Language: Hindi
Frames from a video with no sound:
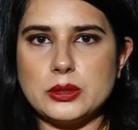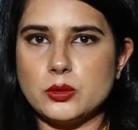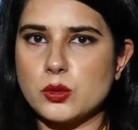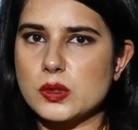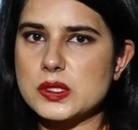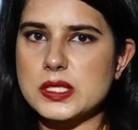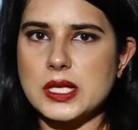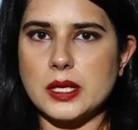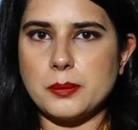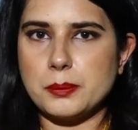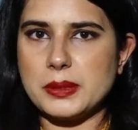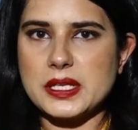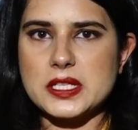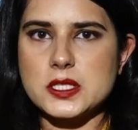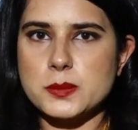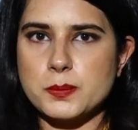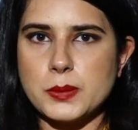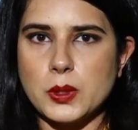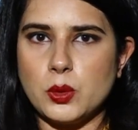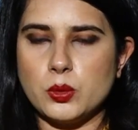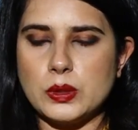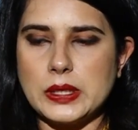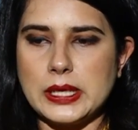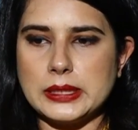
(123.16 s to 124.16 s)
में 2020
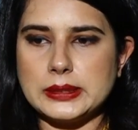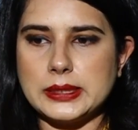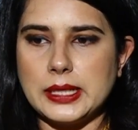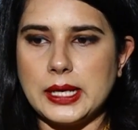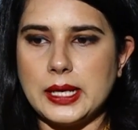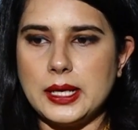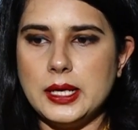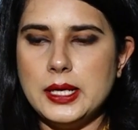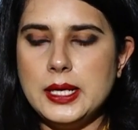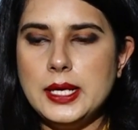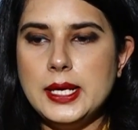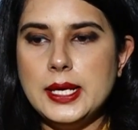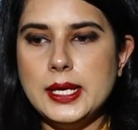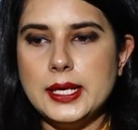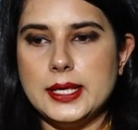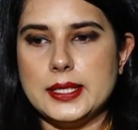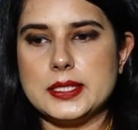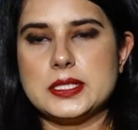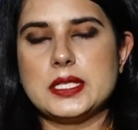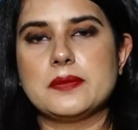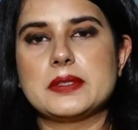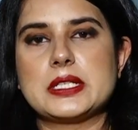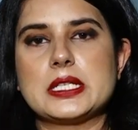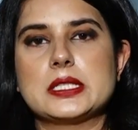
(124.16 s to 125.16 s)
में होना था
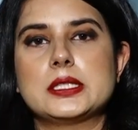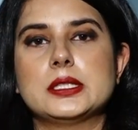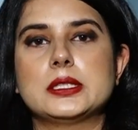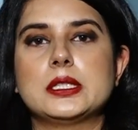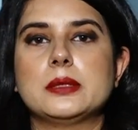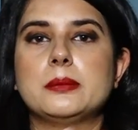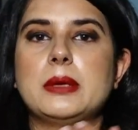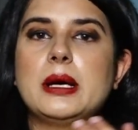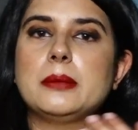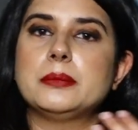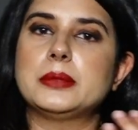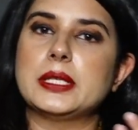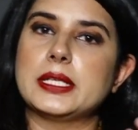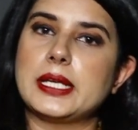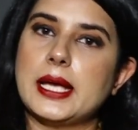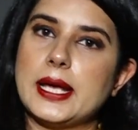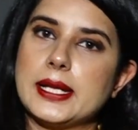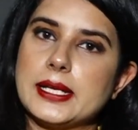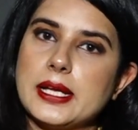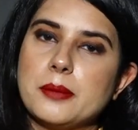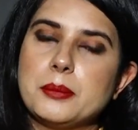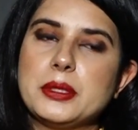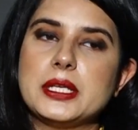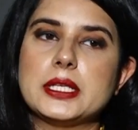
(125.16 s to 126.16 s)
इसी वजह से तमाम
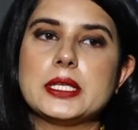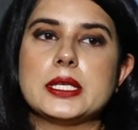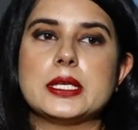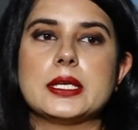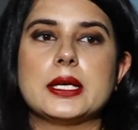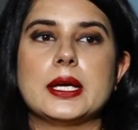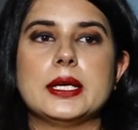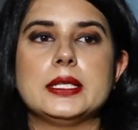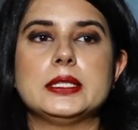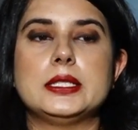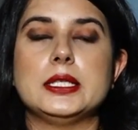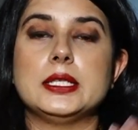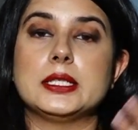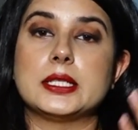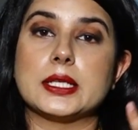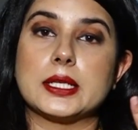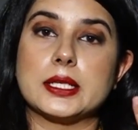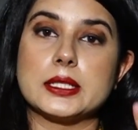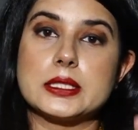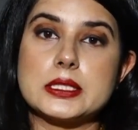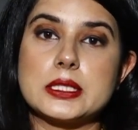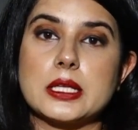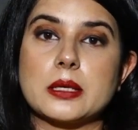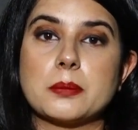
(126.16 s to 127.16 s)
तैयारियाँ भी की गई थी
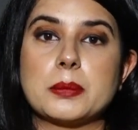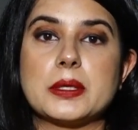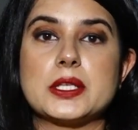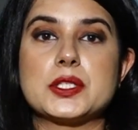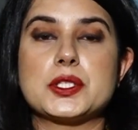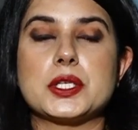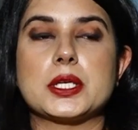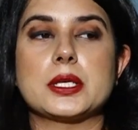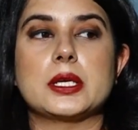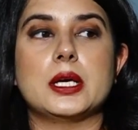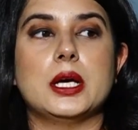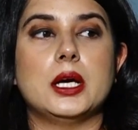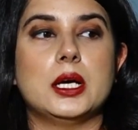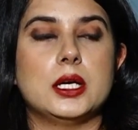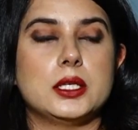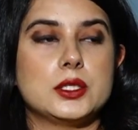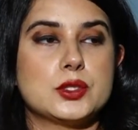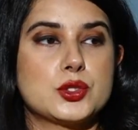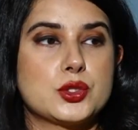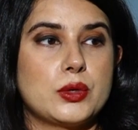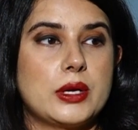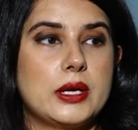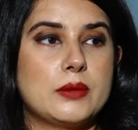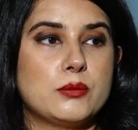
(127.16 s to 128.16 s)
टिकट्स तक बेचे
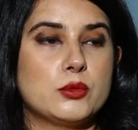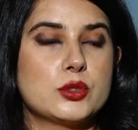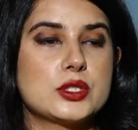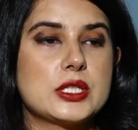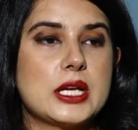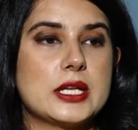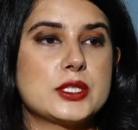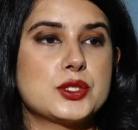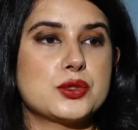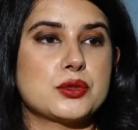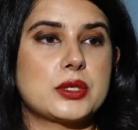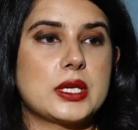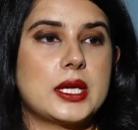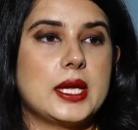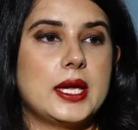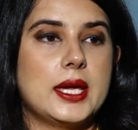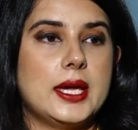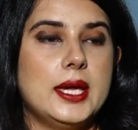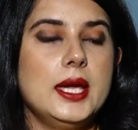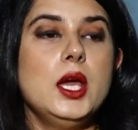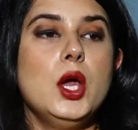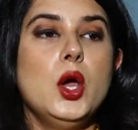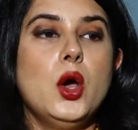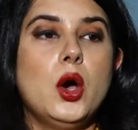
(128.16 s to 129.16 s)
जो हैं वो जा चुके
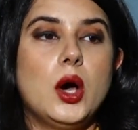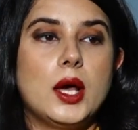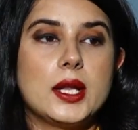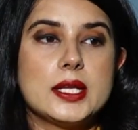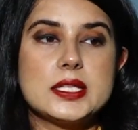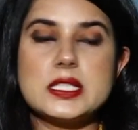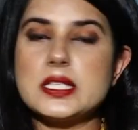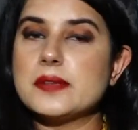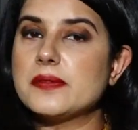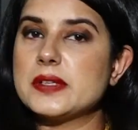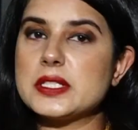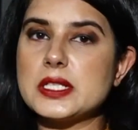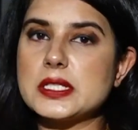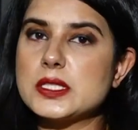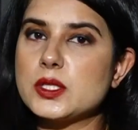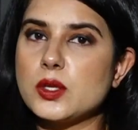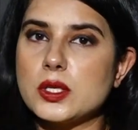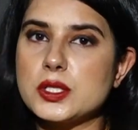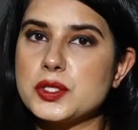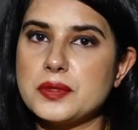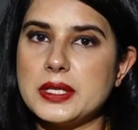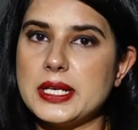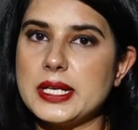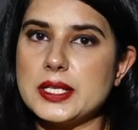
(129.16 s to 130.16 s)
हैं और इसी वजह से
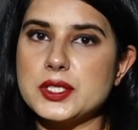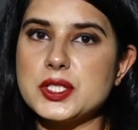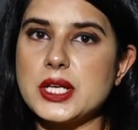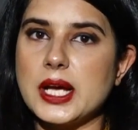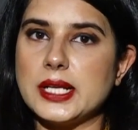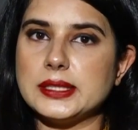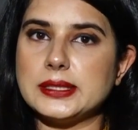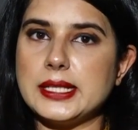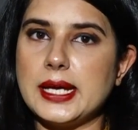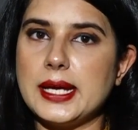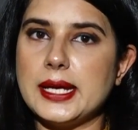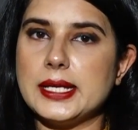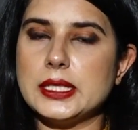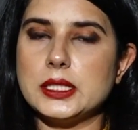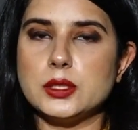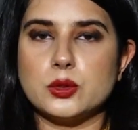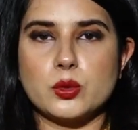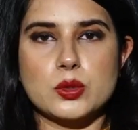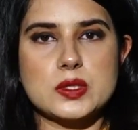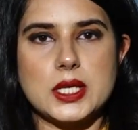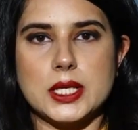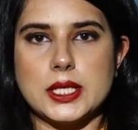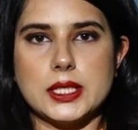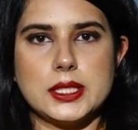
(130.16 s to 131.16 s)
ऑस्ट्रेलिया चाहता है कि
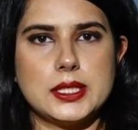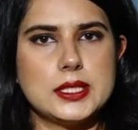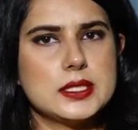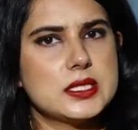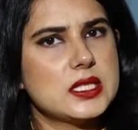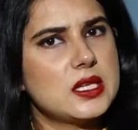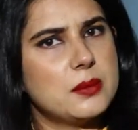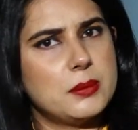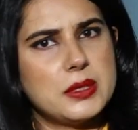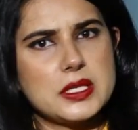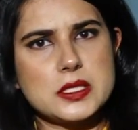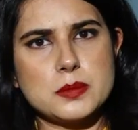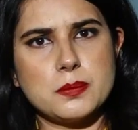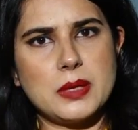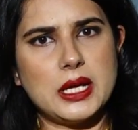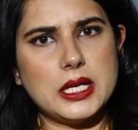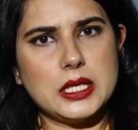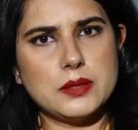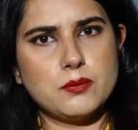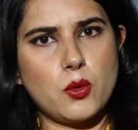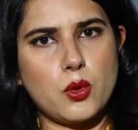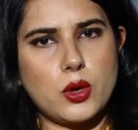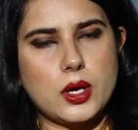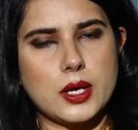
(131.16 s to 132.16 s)
दो की
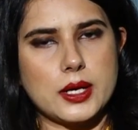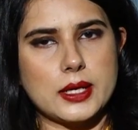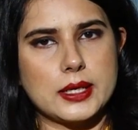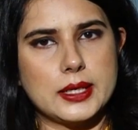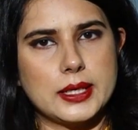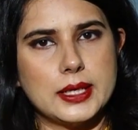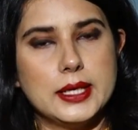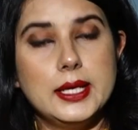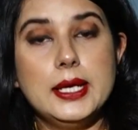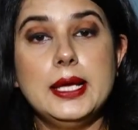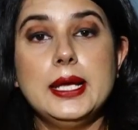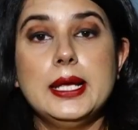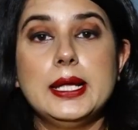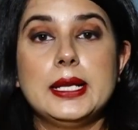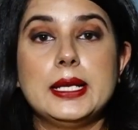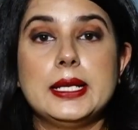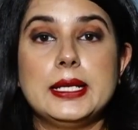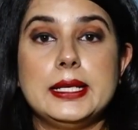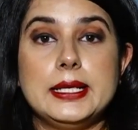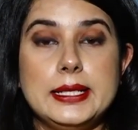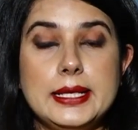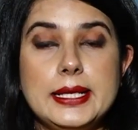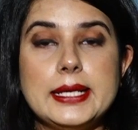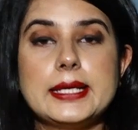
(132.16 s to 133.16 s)
मेज़बानी वो कर ले।
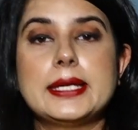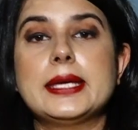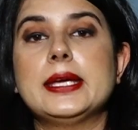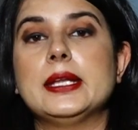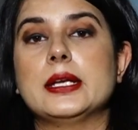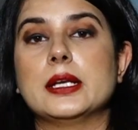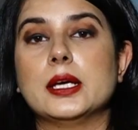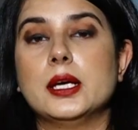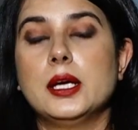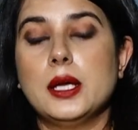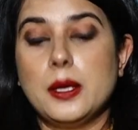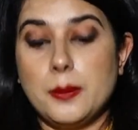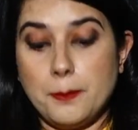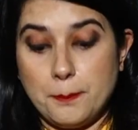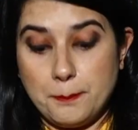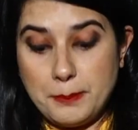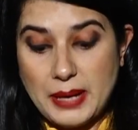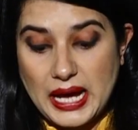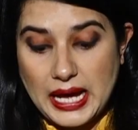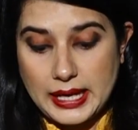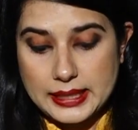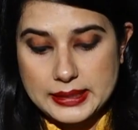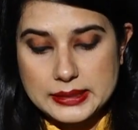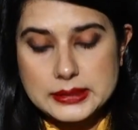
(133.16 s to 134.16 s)
लेकिन
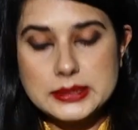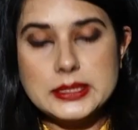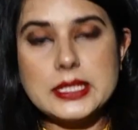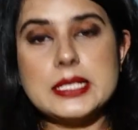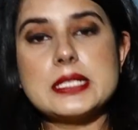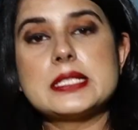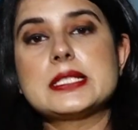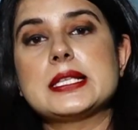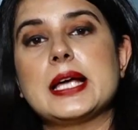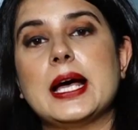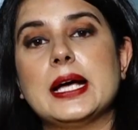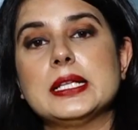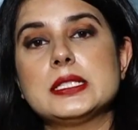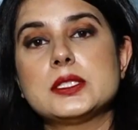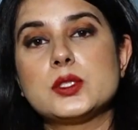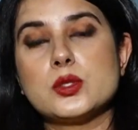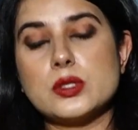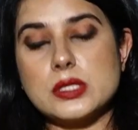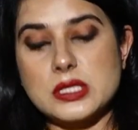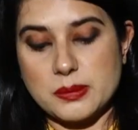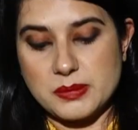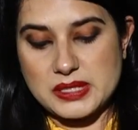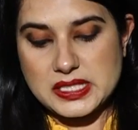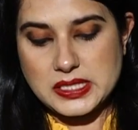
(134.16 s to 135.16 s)
भारत के साथ
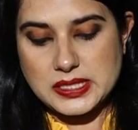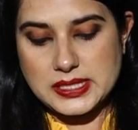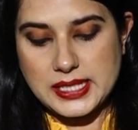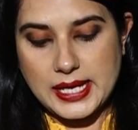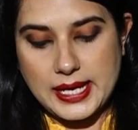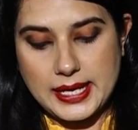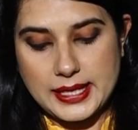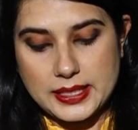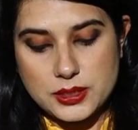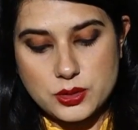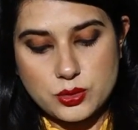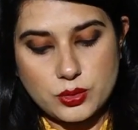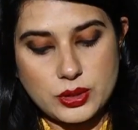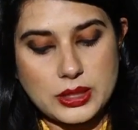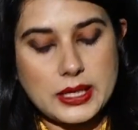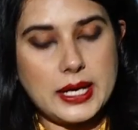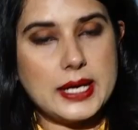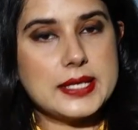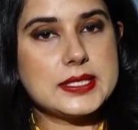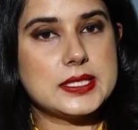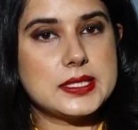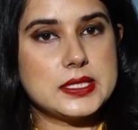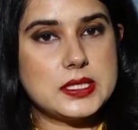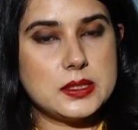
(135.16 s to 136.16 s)
जो समस्या है जो एक
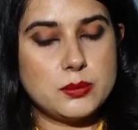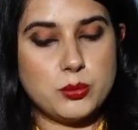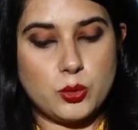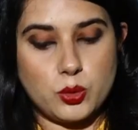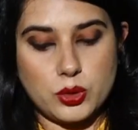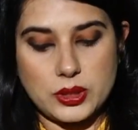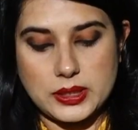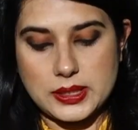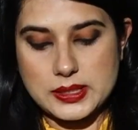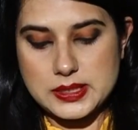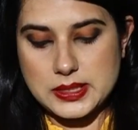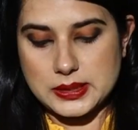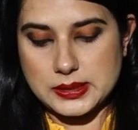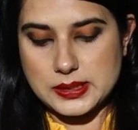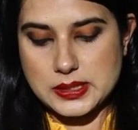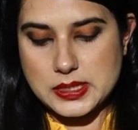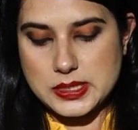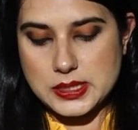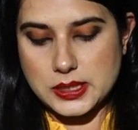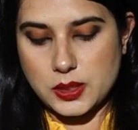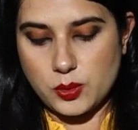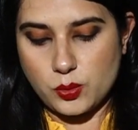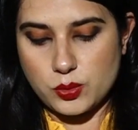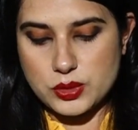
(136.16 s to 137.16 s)
आईसीसी बोर्ड के
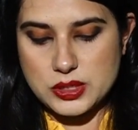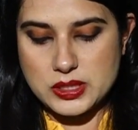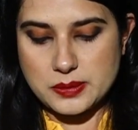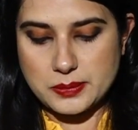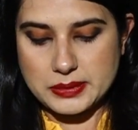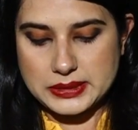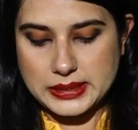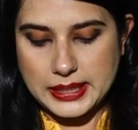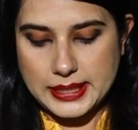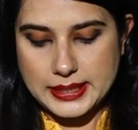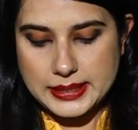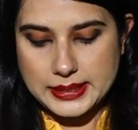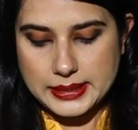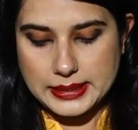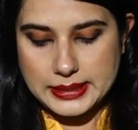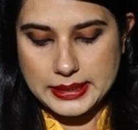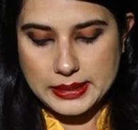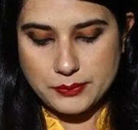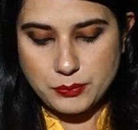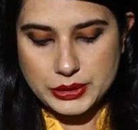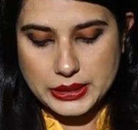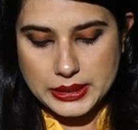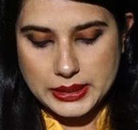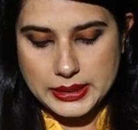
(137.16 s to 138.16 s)
सदस्य की ओर से बताई गई
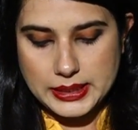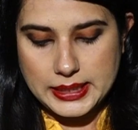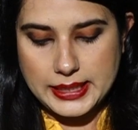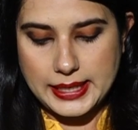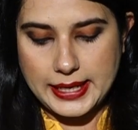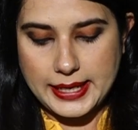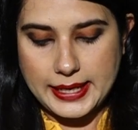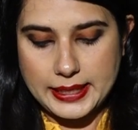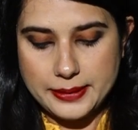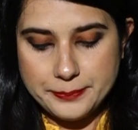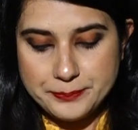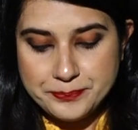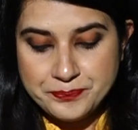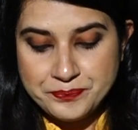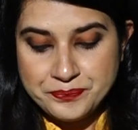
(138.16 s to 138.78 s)
है वो यही है